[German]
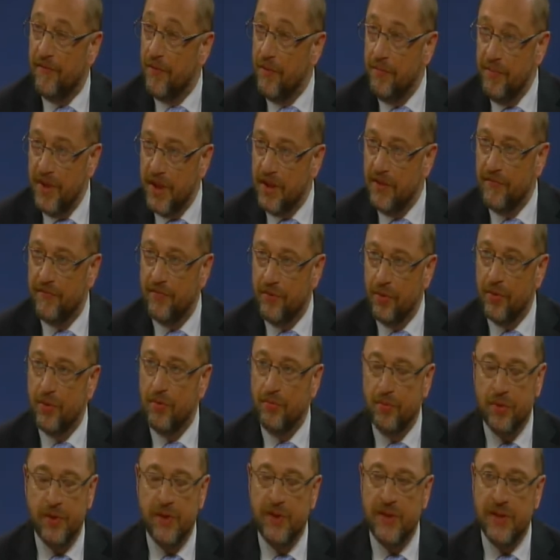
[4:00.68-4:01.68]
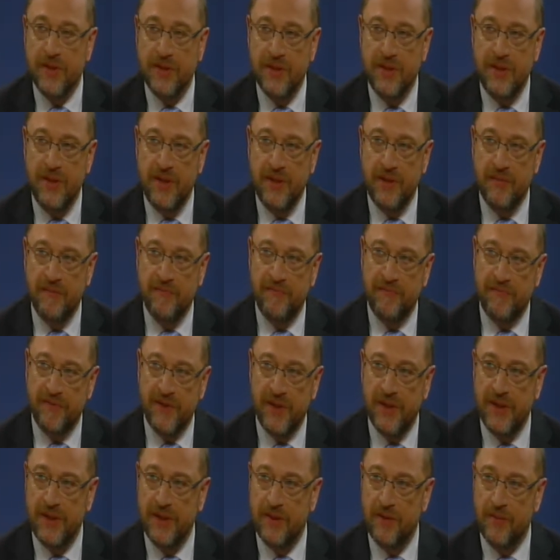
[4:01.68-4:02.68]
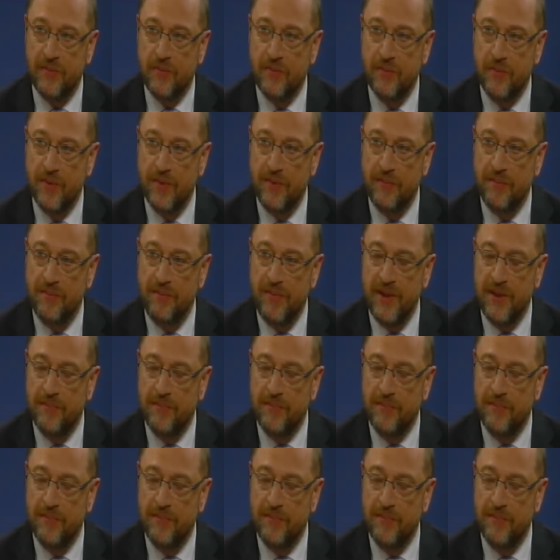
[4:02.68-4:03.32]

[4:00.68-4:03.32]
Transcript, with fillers: von mir geführte würde das in jedem Fall tun,